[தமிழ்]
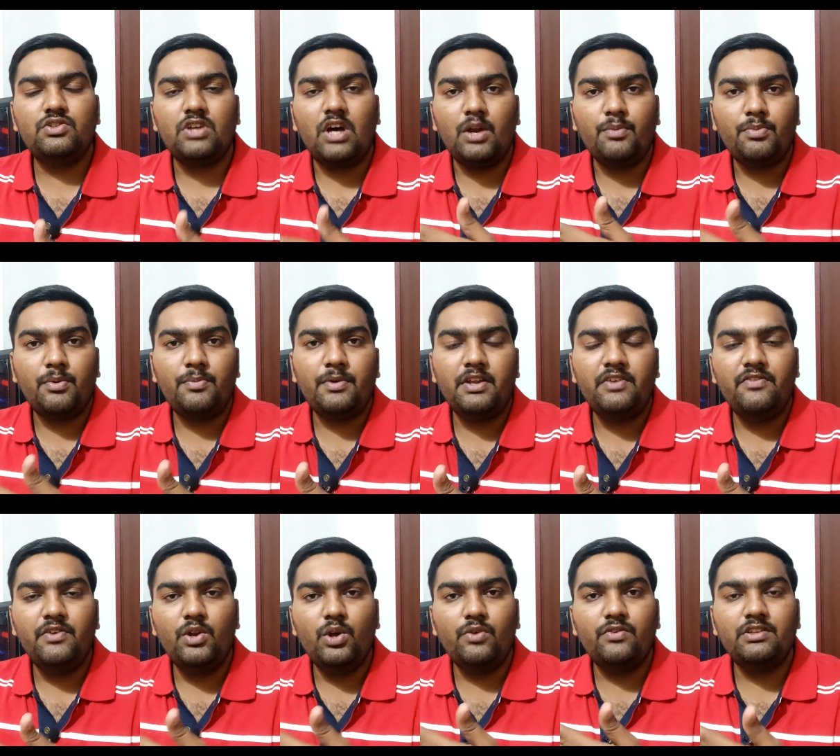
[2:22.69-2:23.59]
ஷார்ப்பாக பண்ணி
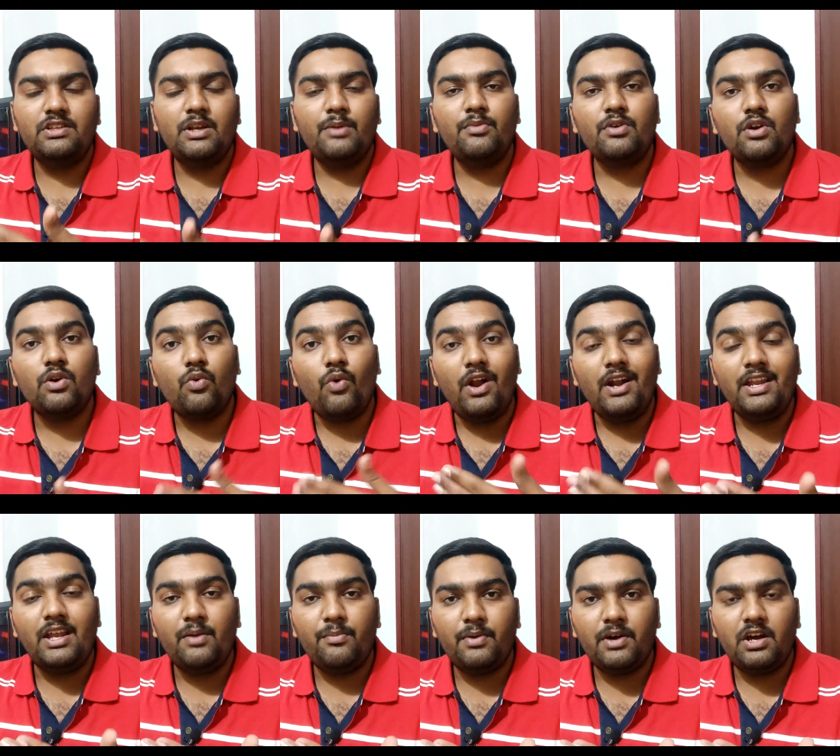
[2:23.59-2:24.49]
வீடியோ வந்து நமக்கு
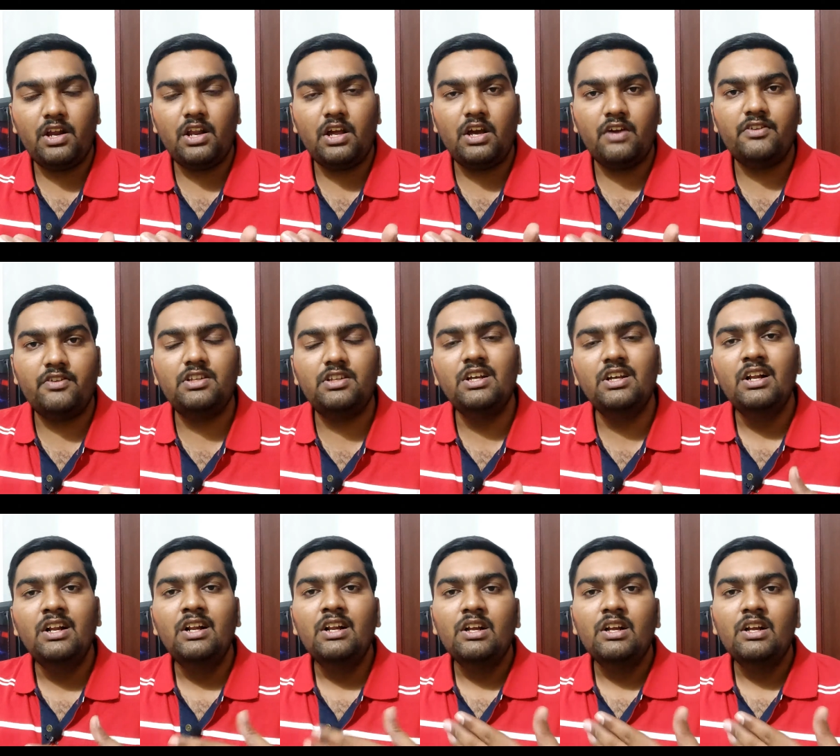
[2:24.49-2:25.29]
குவாலிட்டியாக பார்க்கறதுக்காக வந்து